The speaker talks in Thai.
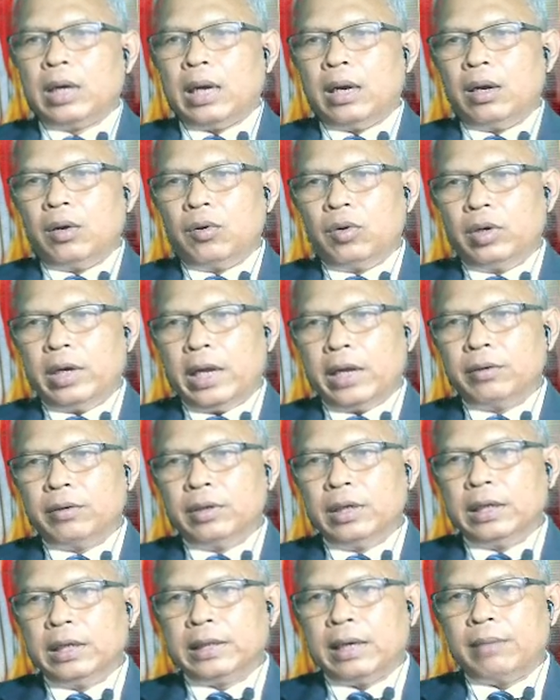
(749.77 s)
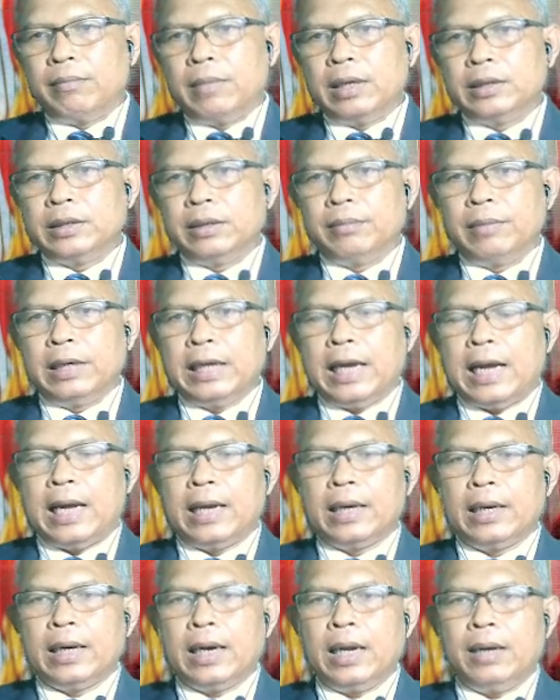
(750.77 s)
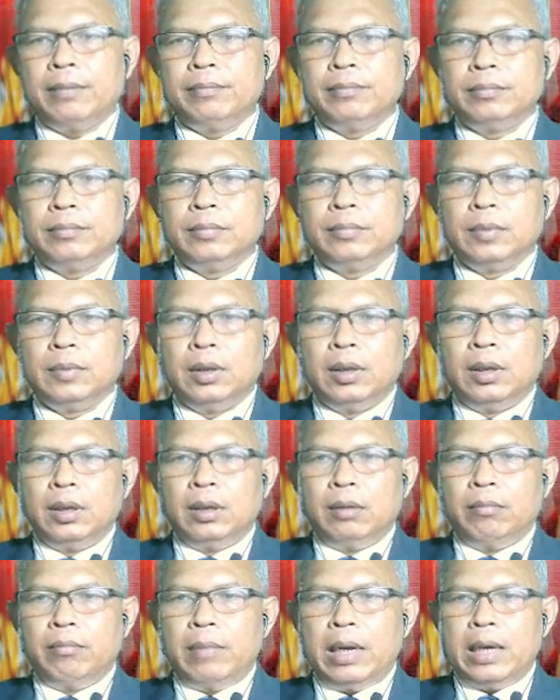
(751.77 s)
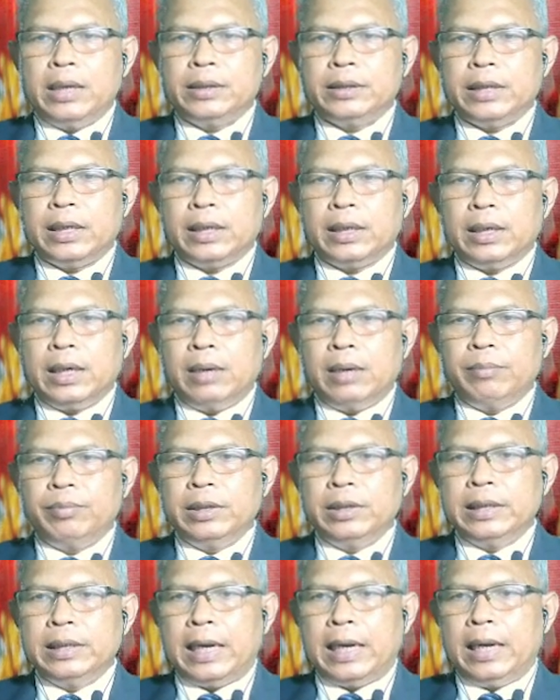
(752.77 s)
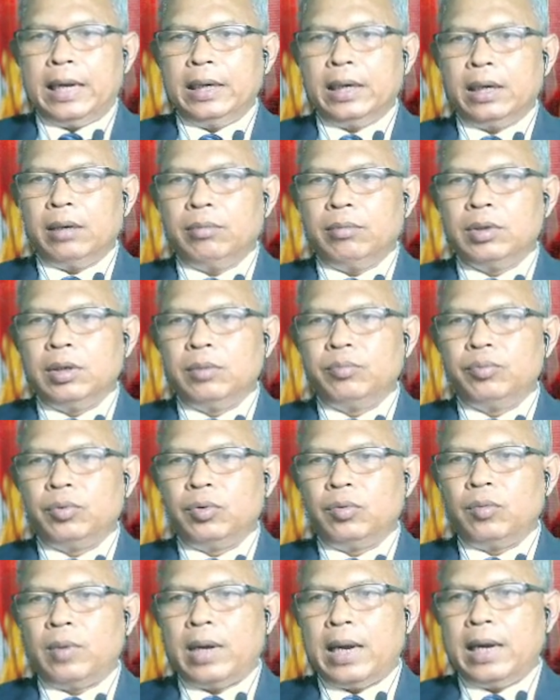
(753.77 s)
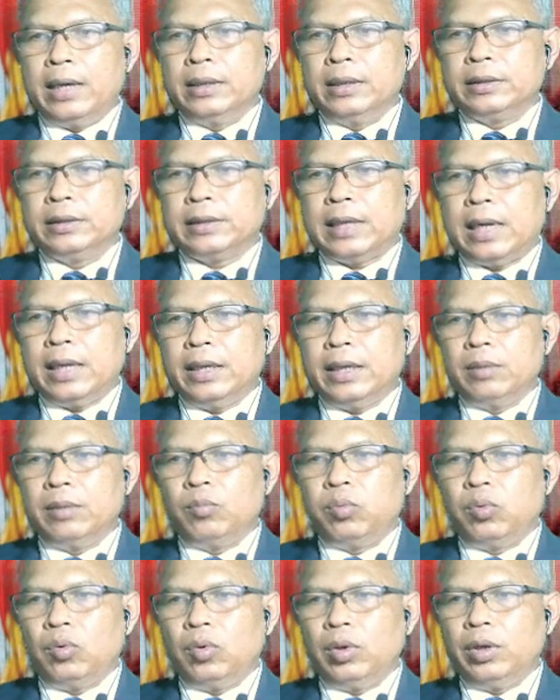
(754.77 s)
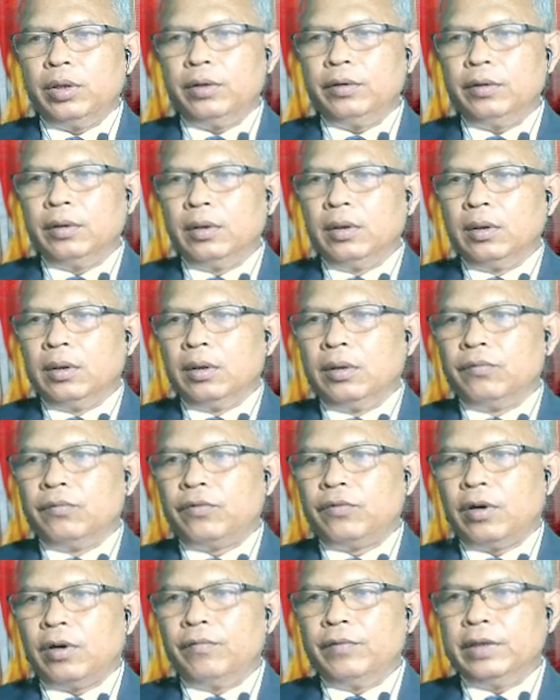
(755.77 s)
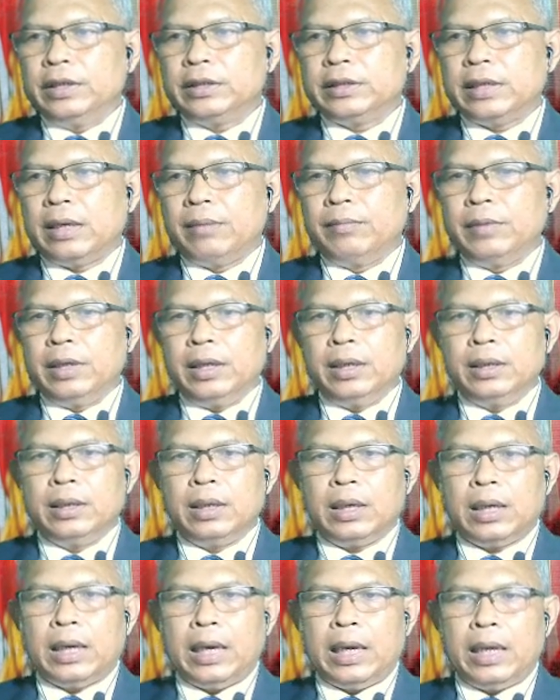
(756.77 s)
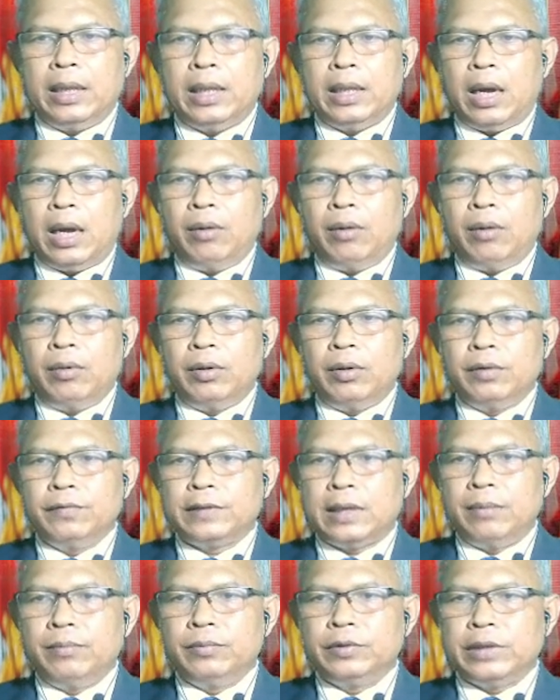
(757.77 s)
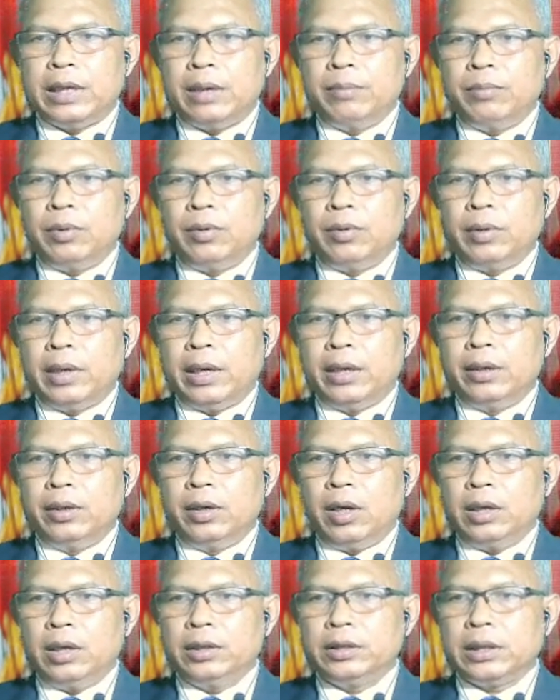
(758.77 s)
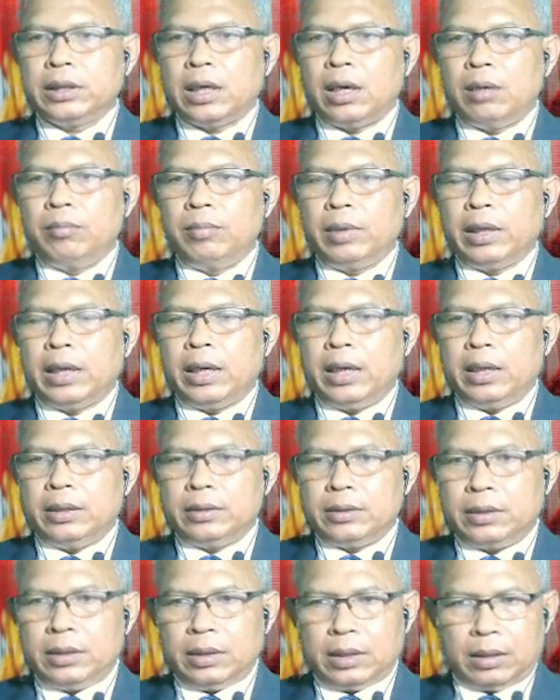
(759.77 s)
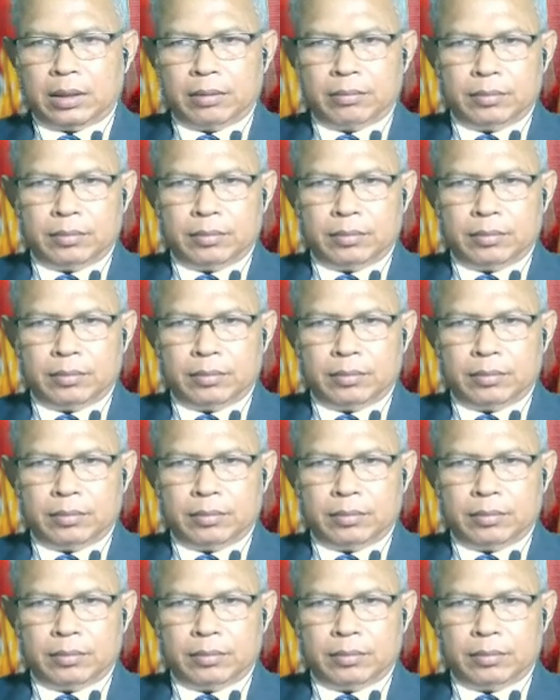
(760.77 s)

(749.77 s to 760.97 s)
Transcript: คนใดคนหนึ่งทำบางสิ่งบางอย่างนะครับเบสิกนะครับพื้นฐานนะครับคือ provide the starting point from which something can develop some sample and not complicate นะครับ